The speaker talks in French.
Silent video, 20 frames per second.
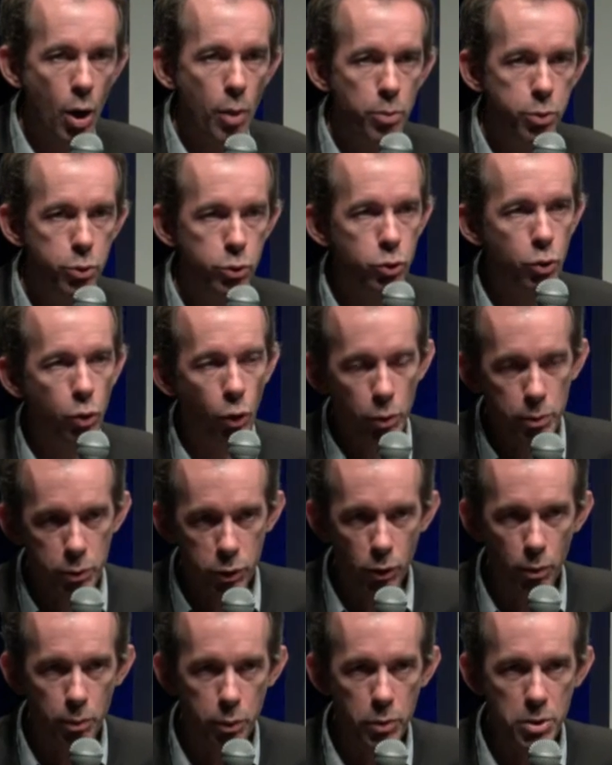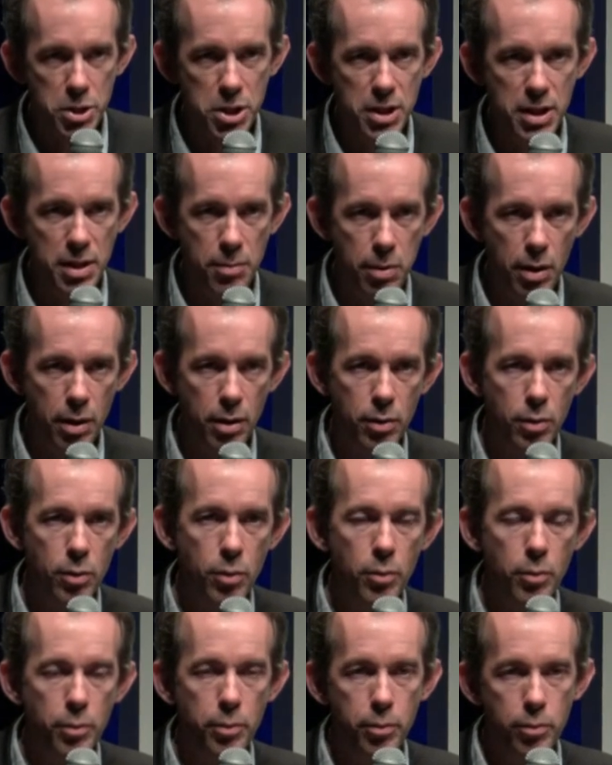Plus de corruption possible,
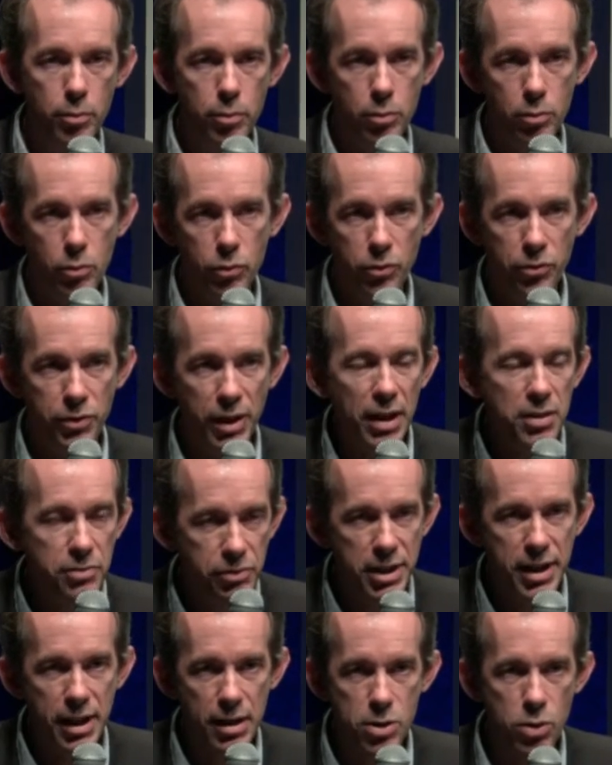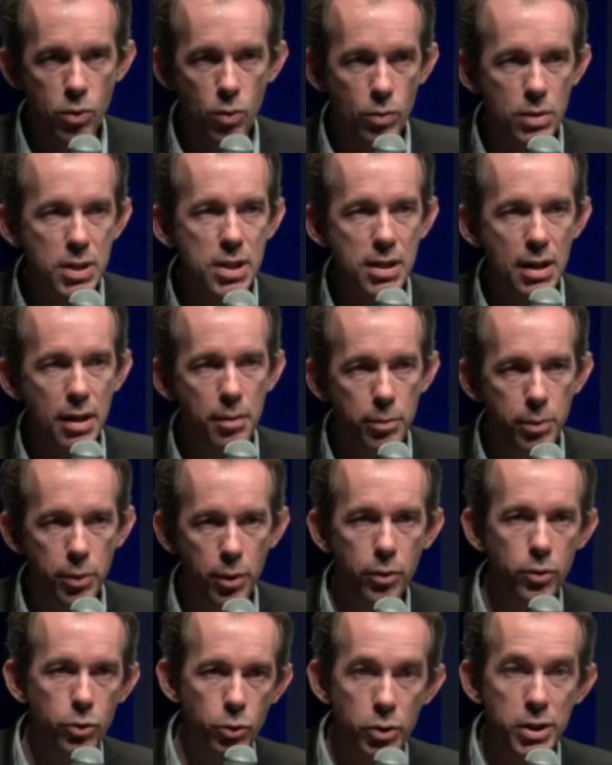vérification
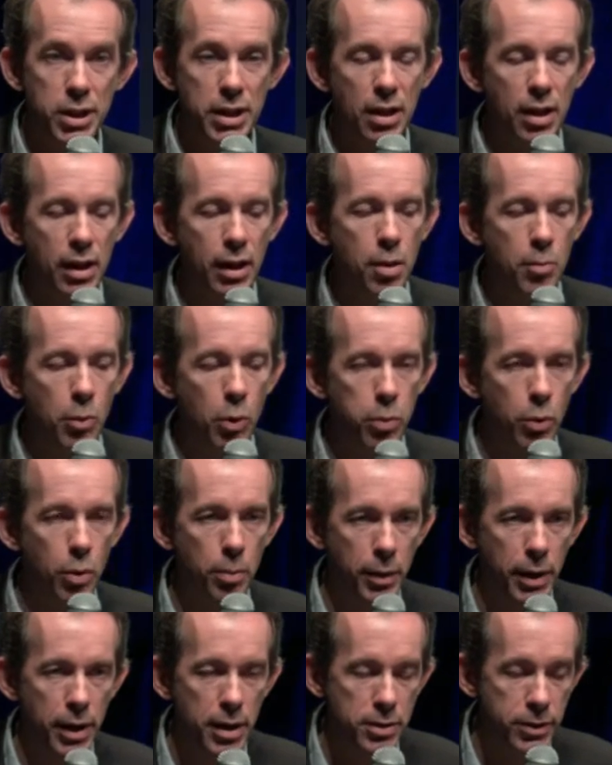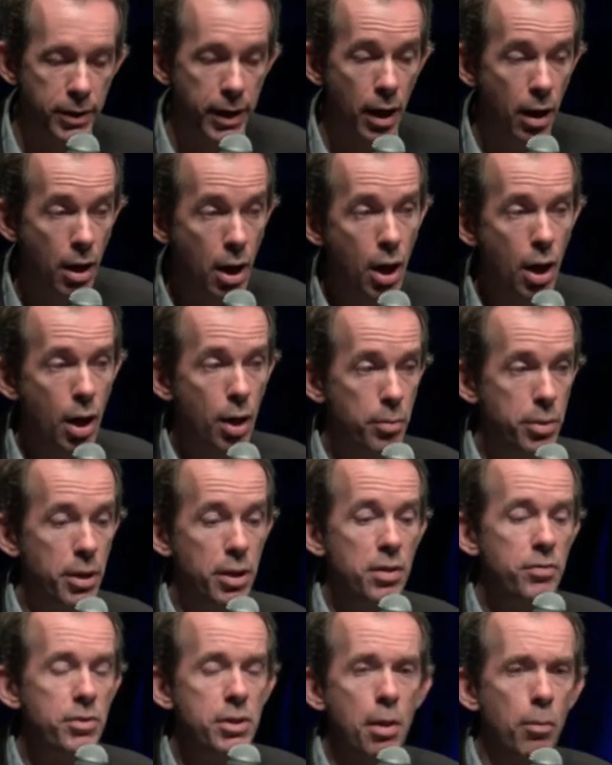simple de qui est réellement le propriétaire,
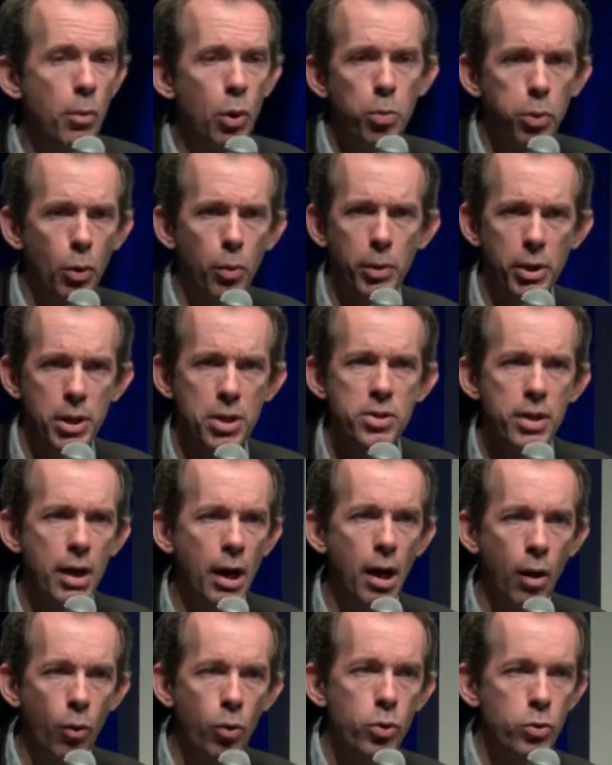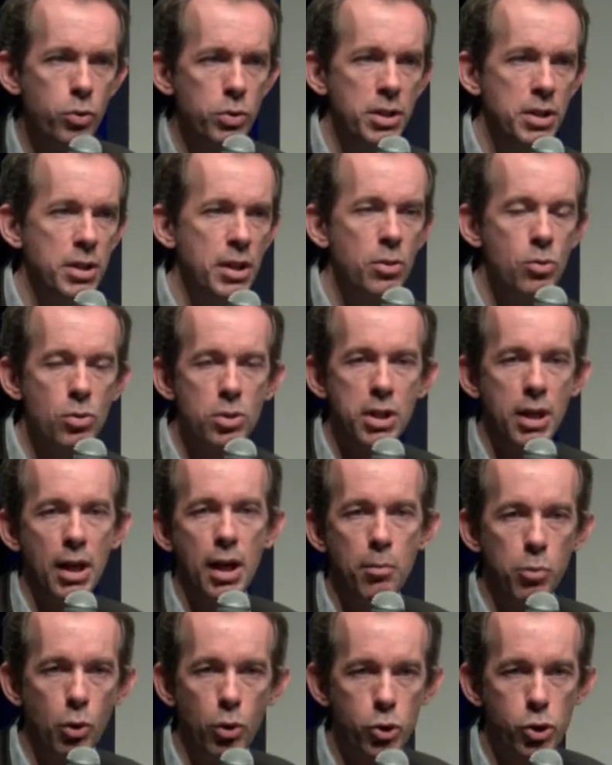bien évidemment, le propriétaire a aucune idée de ce qu'est
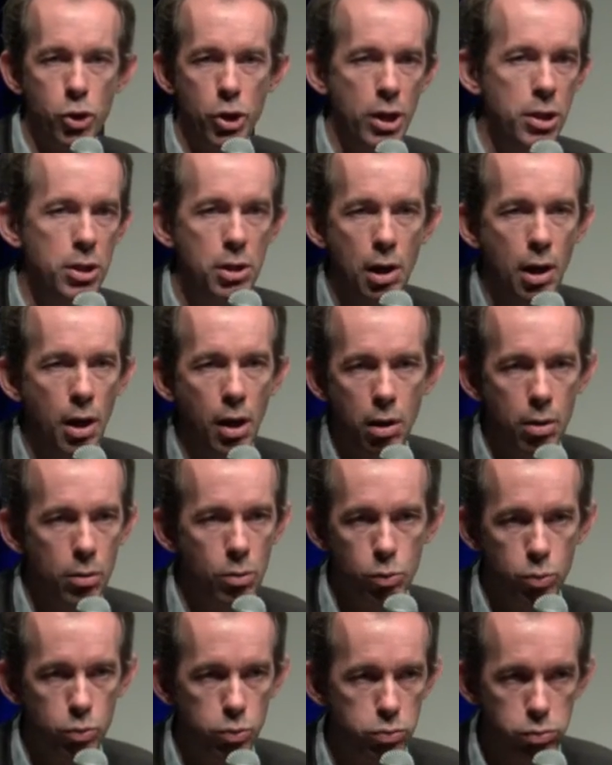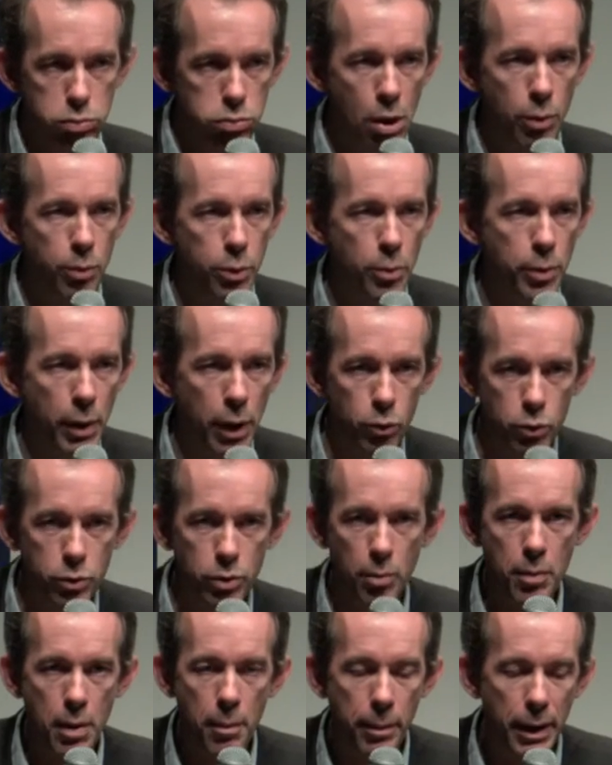la blockchain, il a euh, la plupart du
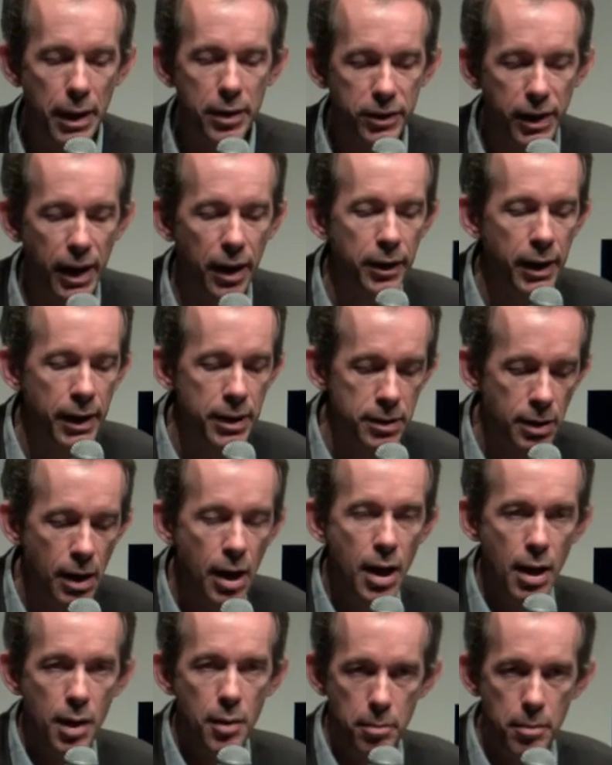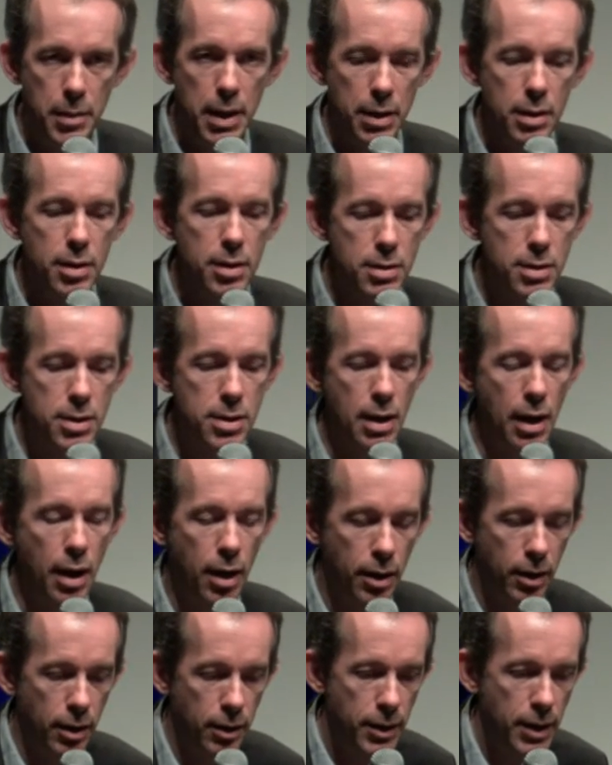temps même pas Internet, mais
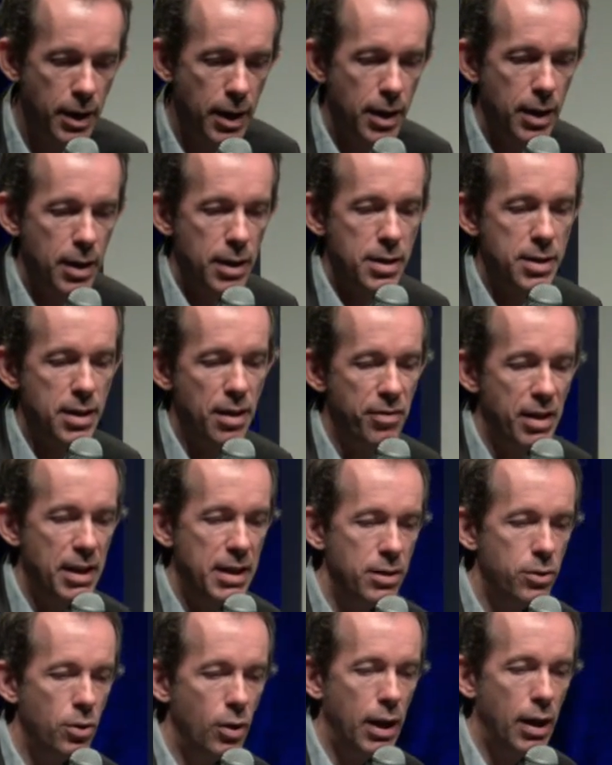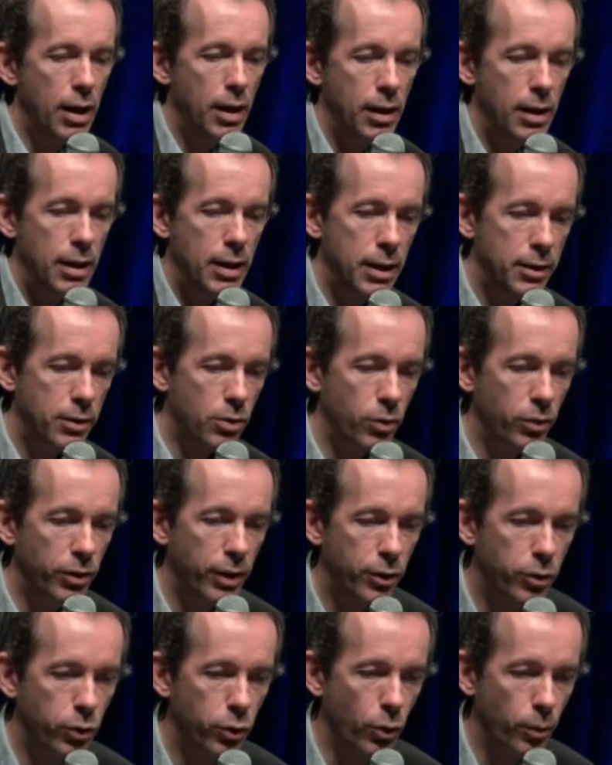ça, ça valide la,
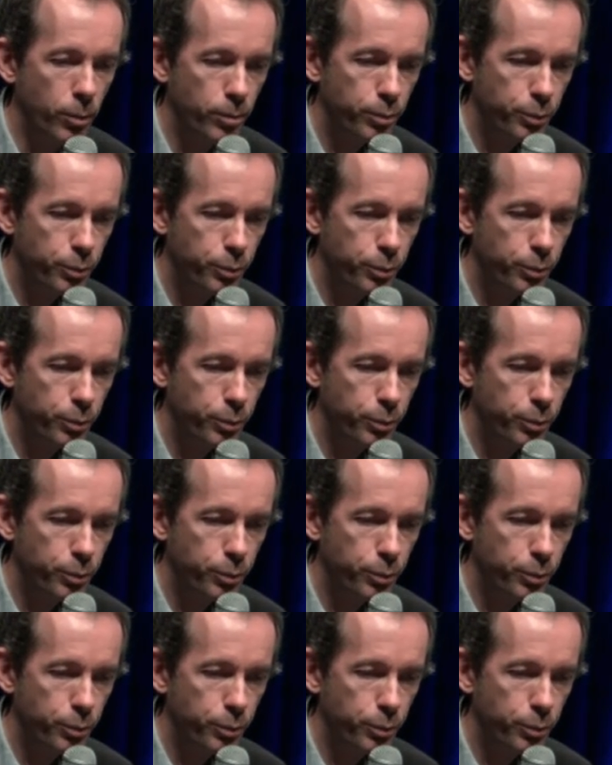transaction.